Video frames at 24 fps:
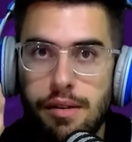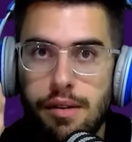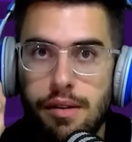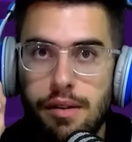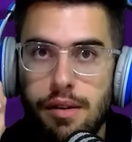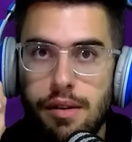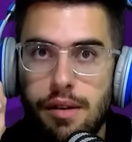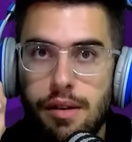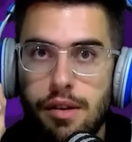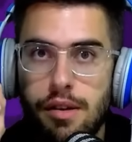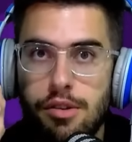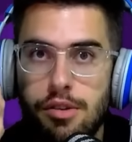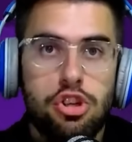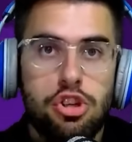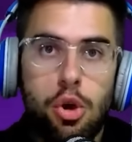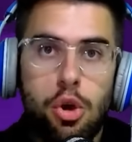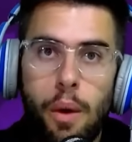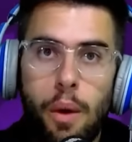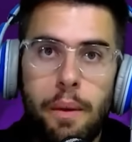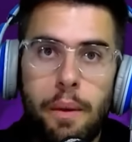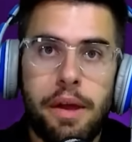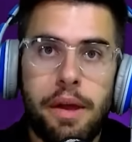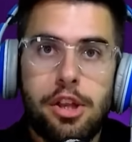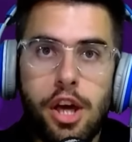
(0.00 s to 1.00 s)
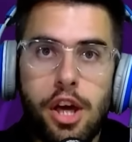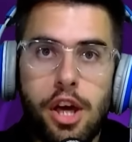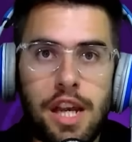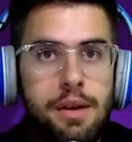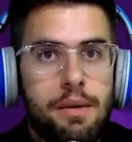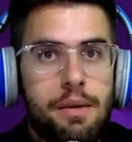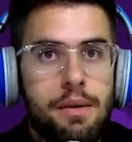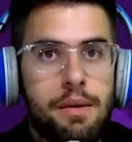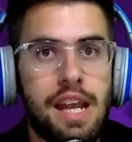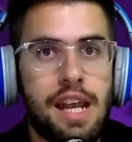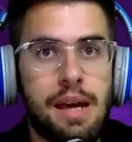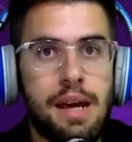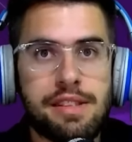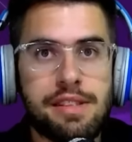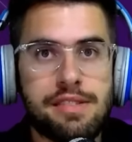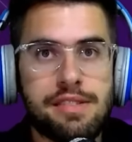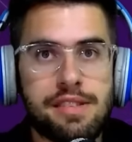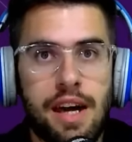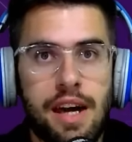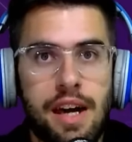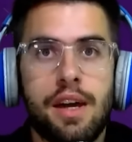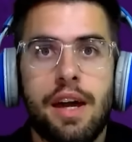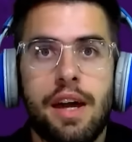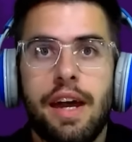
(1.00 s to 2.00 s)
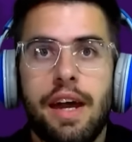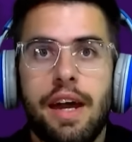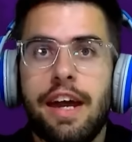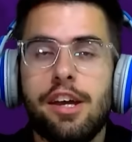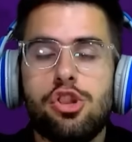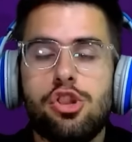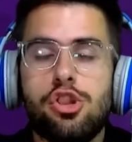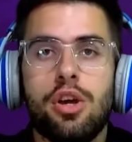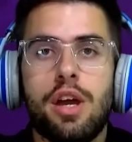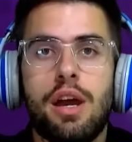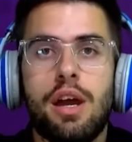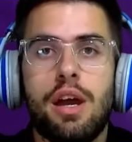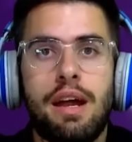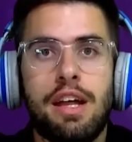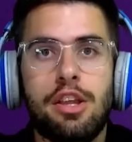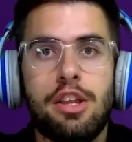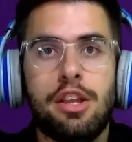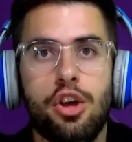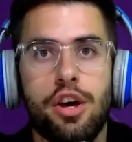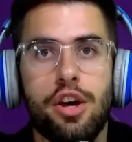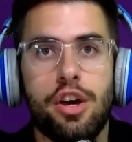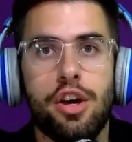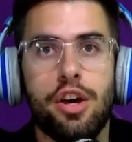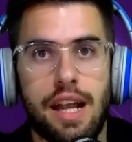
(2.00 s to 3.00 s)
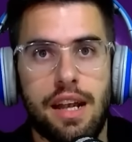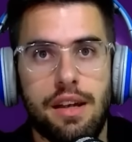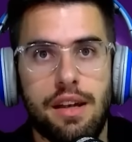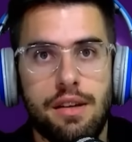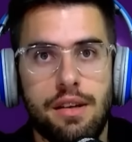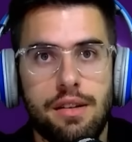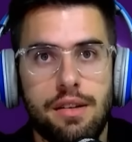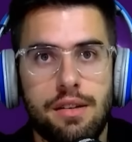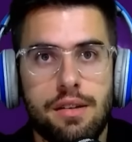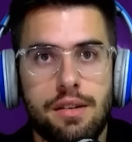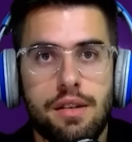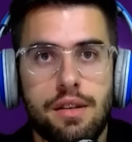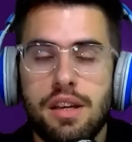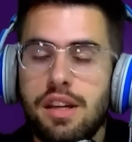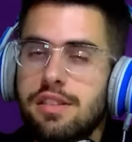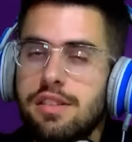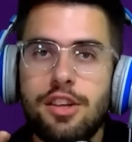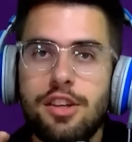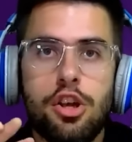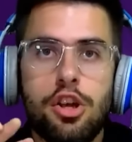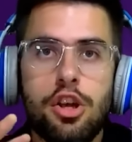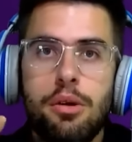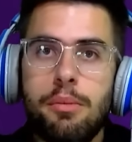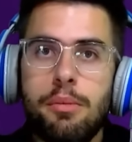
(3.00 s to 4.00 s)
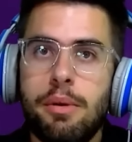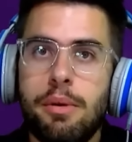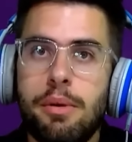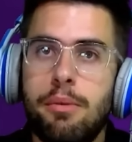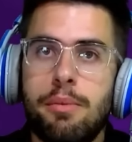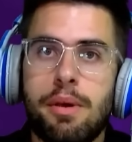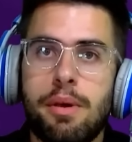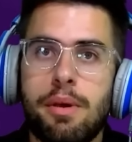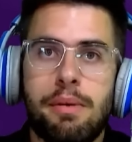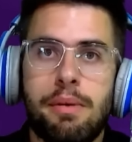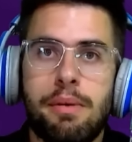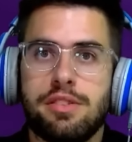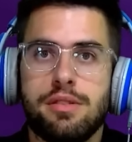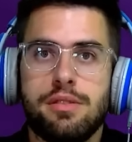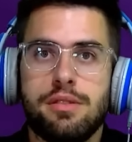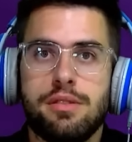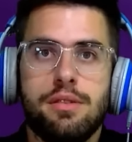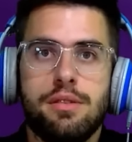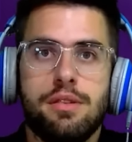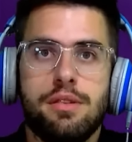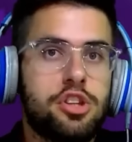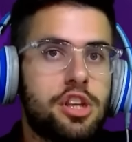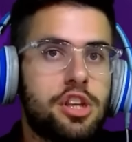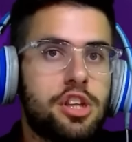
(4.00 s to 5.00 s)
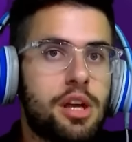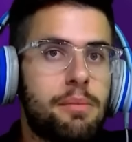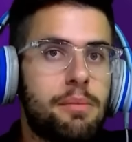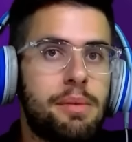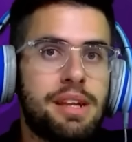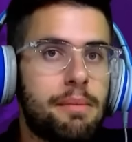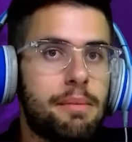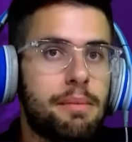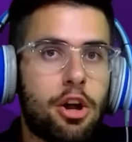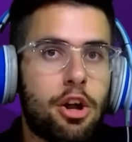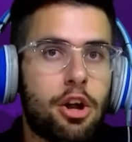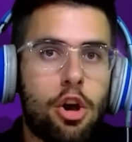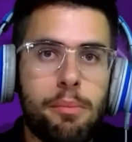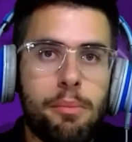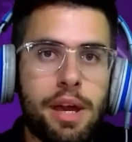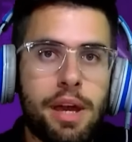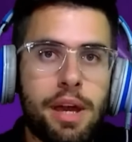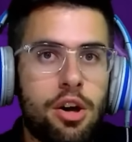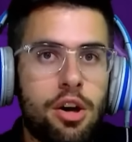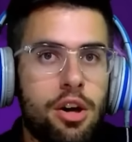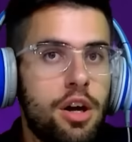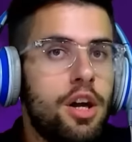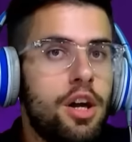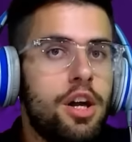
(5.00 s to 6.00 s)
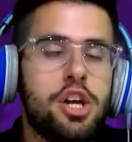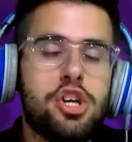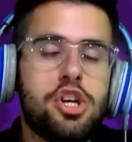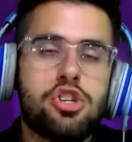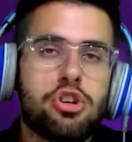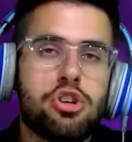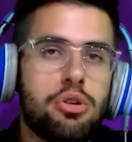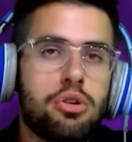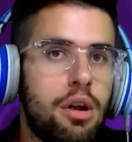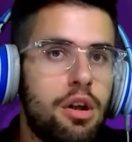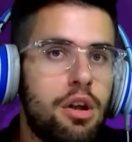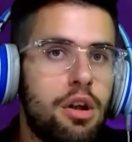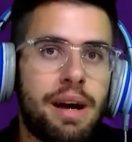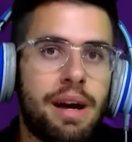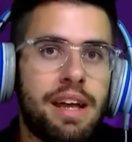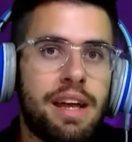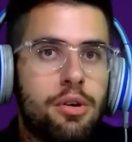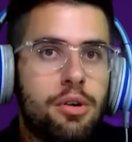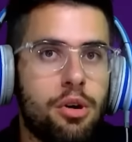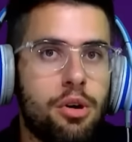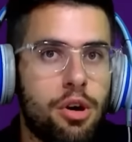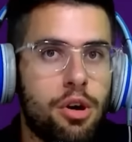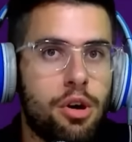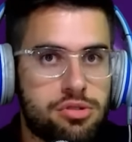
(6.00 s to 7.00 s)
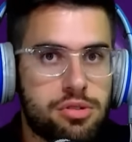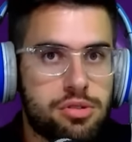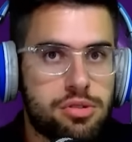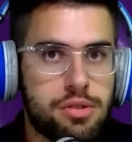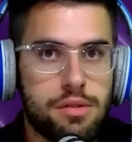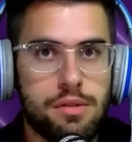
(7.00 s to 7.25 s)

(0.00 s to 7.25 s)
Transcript: Entonces los huevitos arriba de la mesa, estoy hablando de tal. Y si no, no me nombres más. No te metas más conmigo y yo no hablo más de vos.